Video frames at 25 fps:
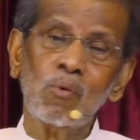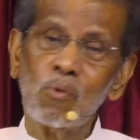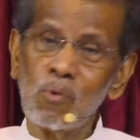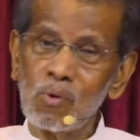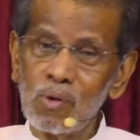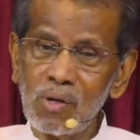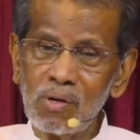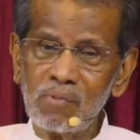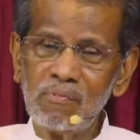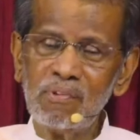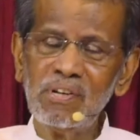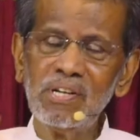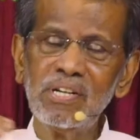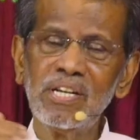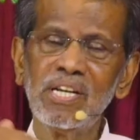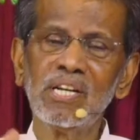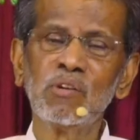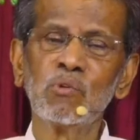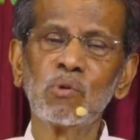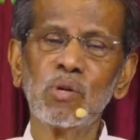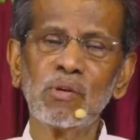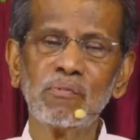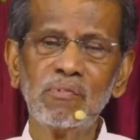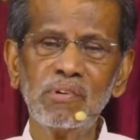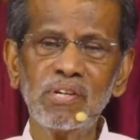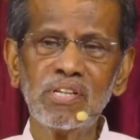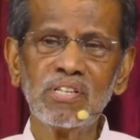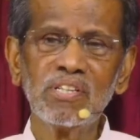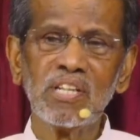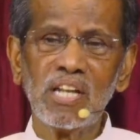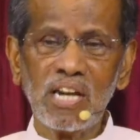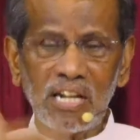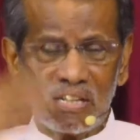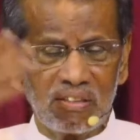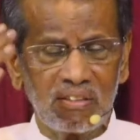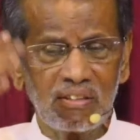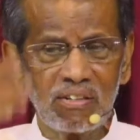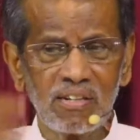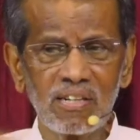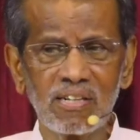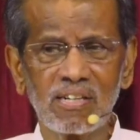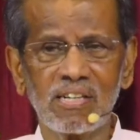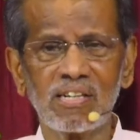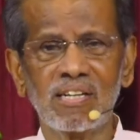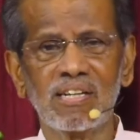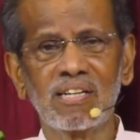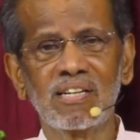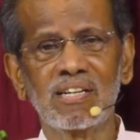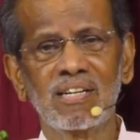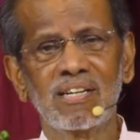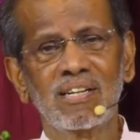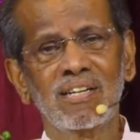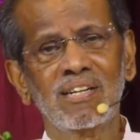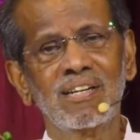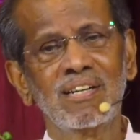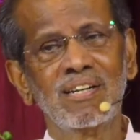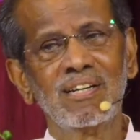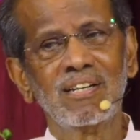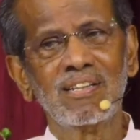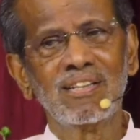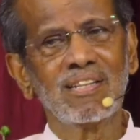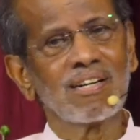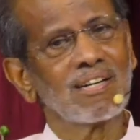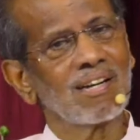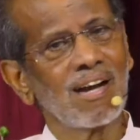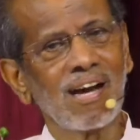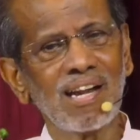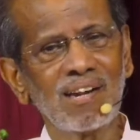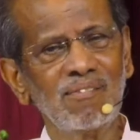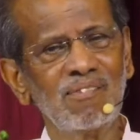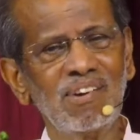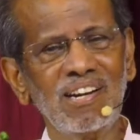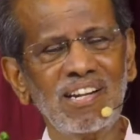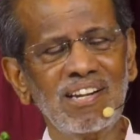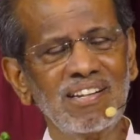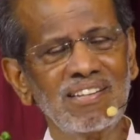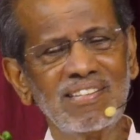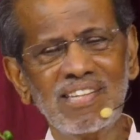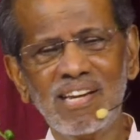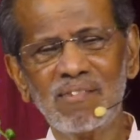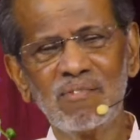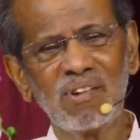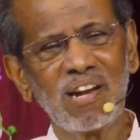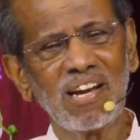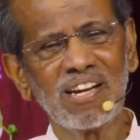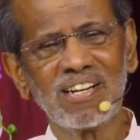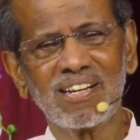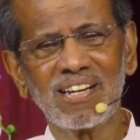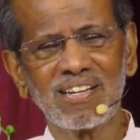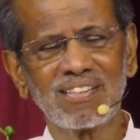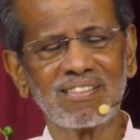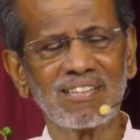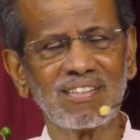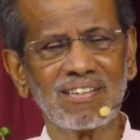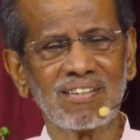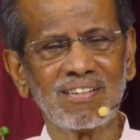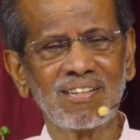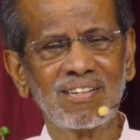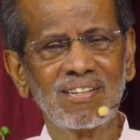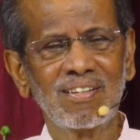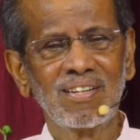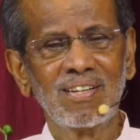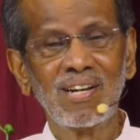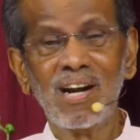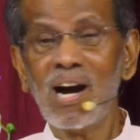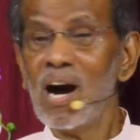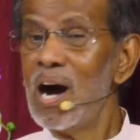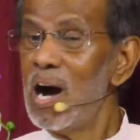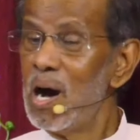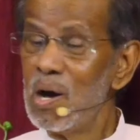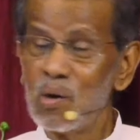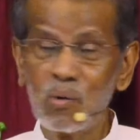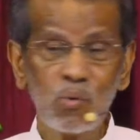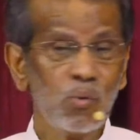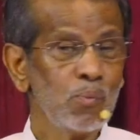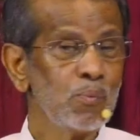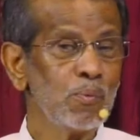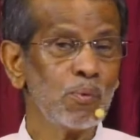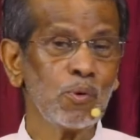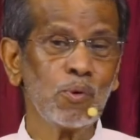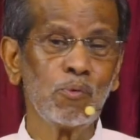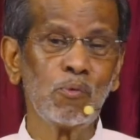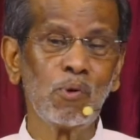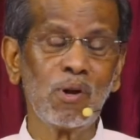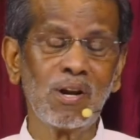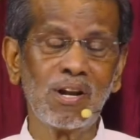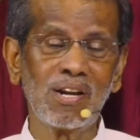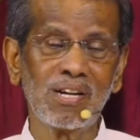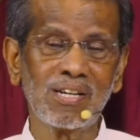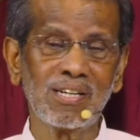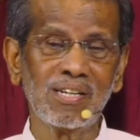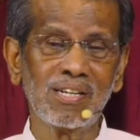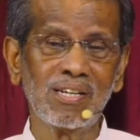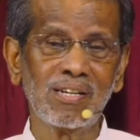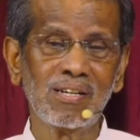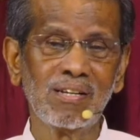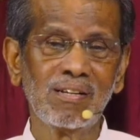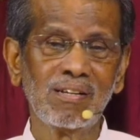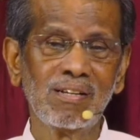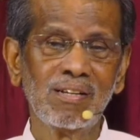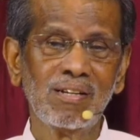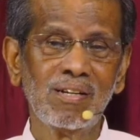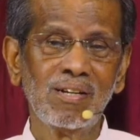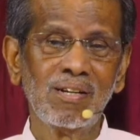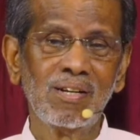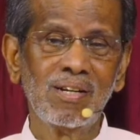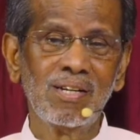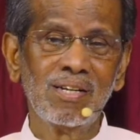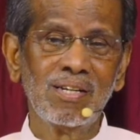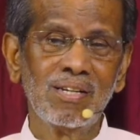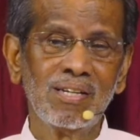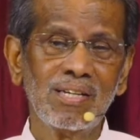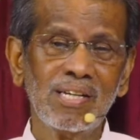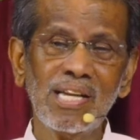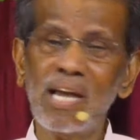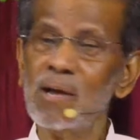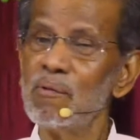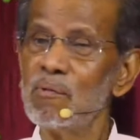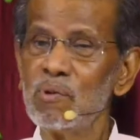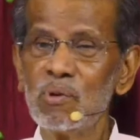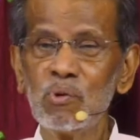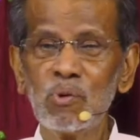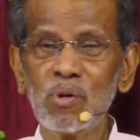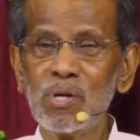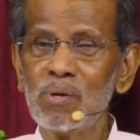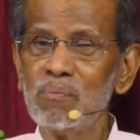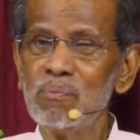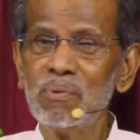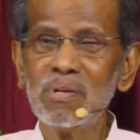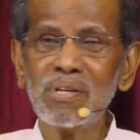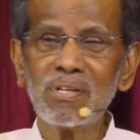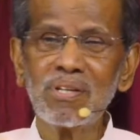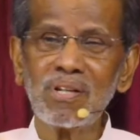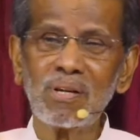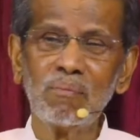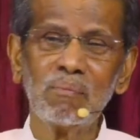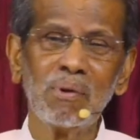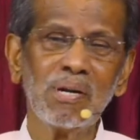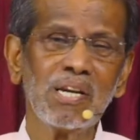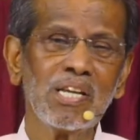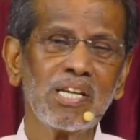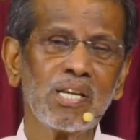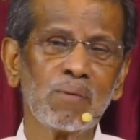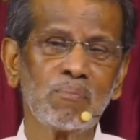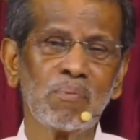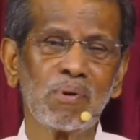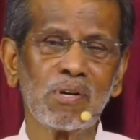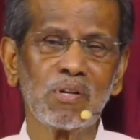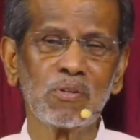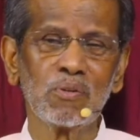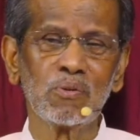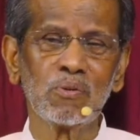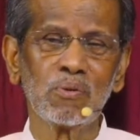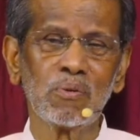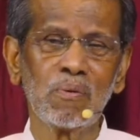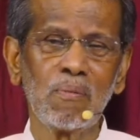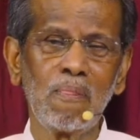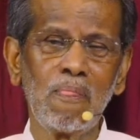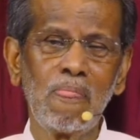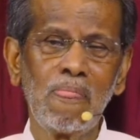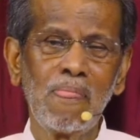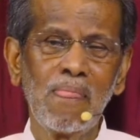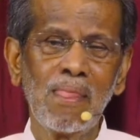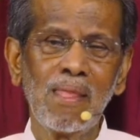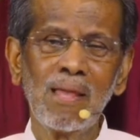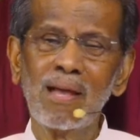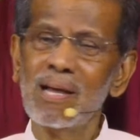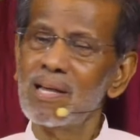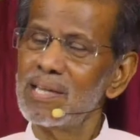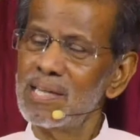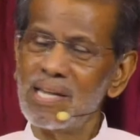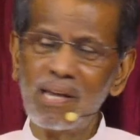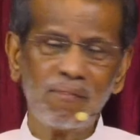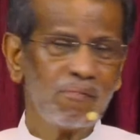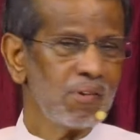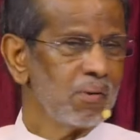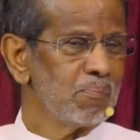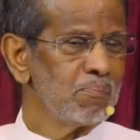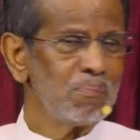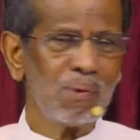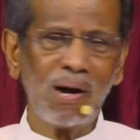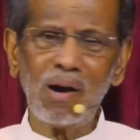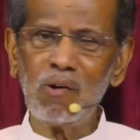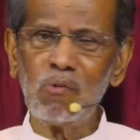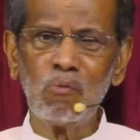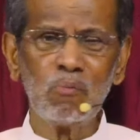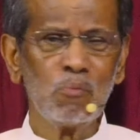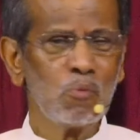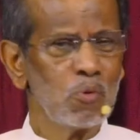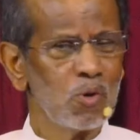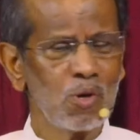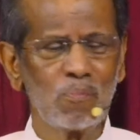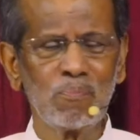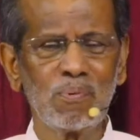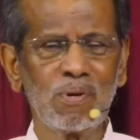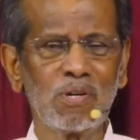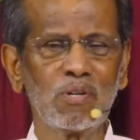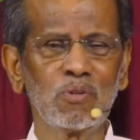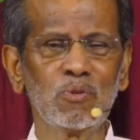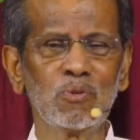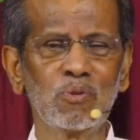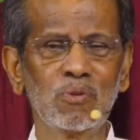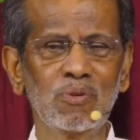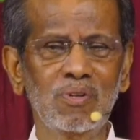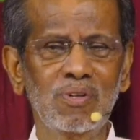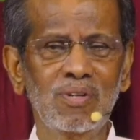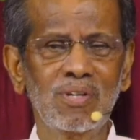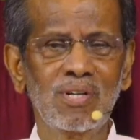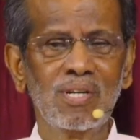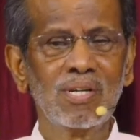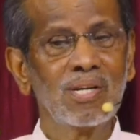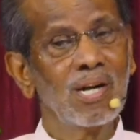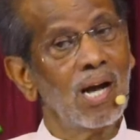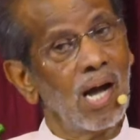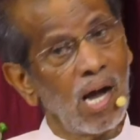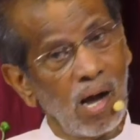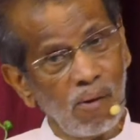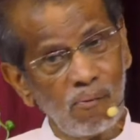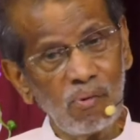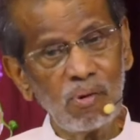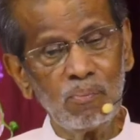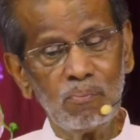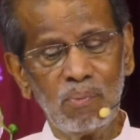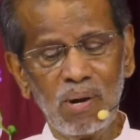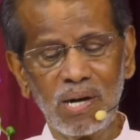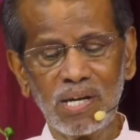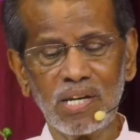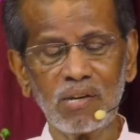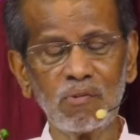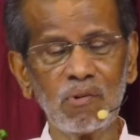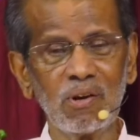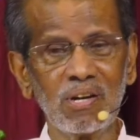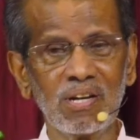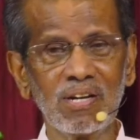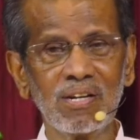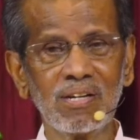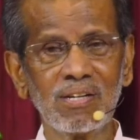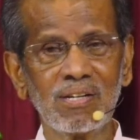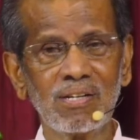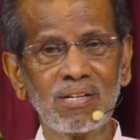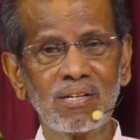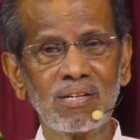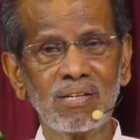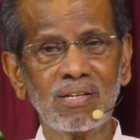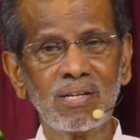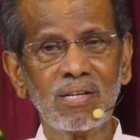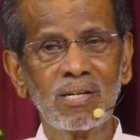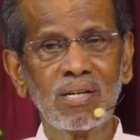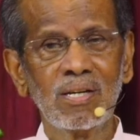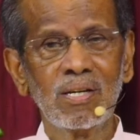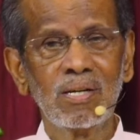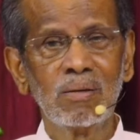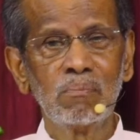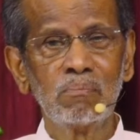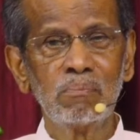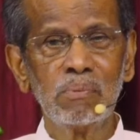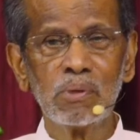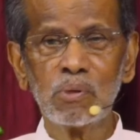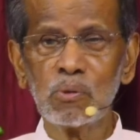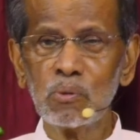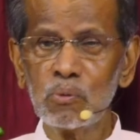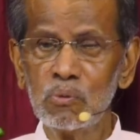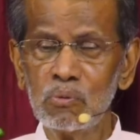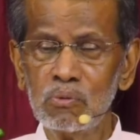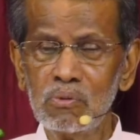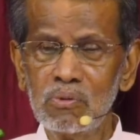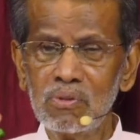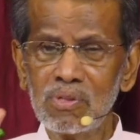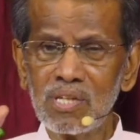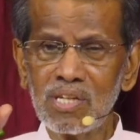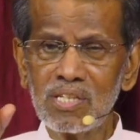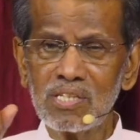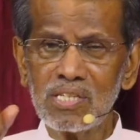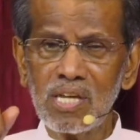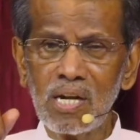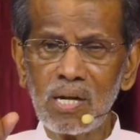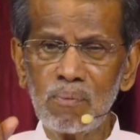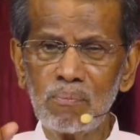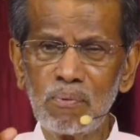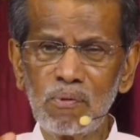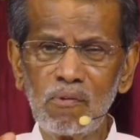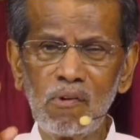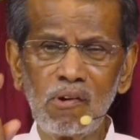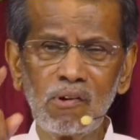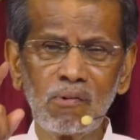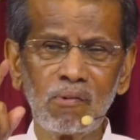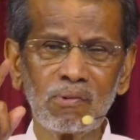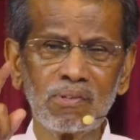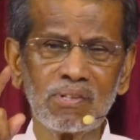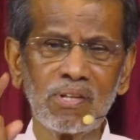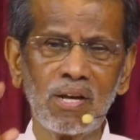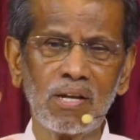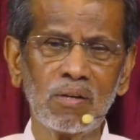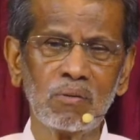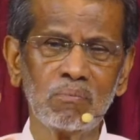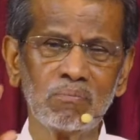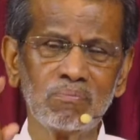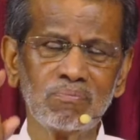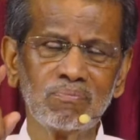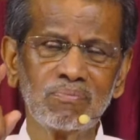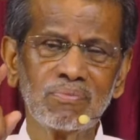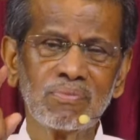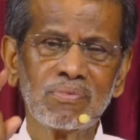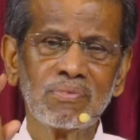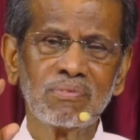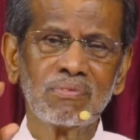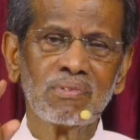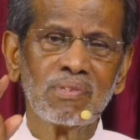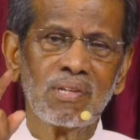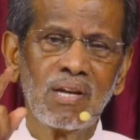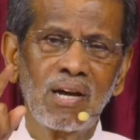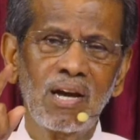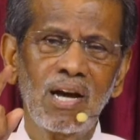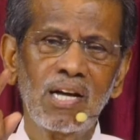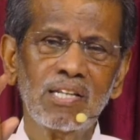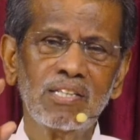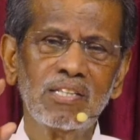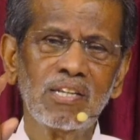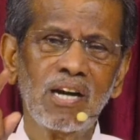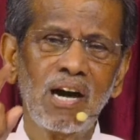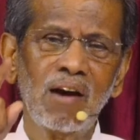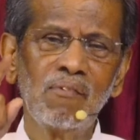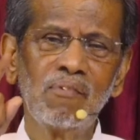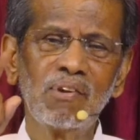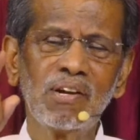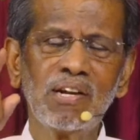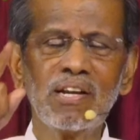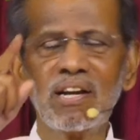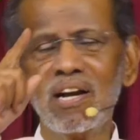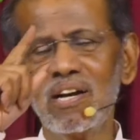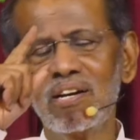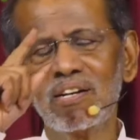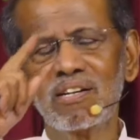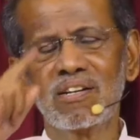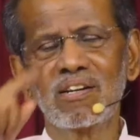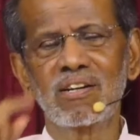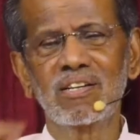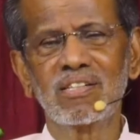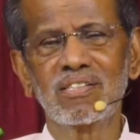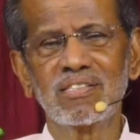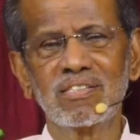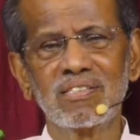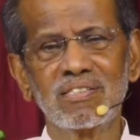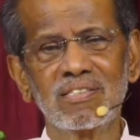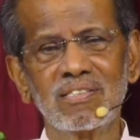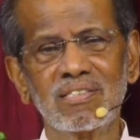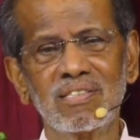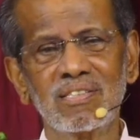உங்கள் வீடு என்னுடைய வீடு நிலைத்து நிற்க இந்த காலை வேளையில் தேவநாய கர்த்தர் அருள் புரிவாராக எவனுடைய மீறுதல் மன்னிக்கப்பட்டதோ எவன் பாவம் மூடப்பட்டதோ அவன் பாக்கியவான் மிகுந்த ஜலப்பிரவாகம் வந்தாலும் அது அவனை அணுகாது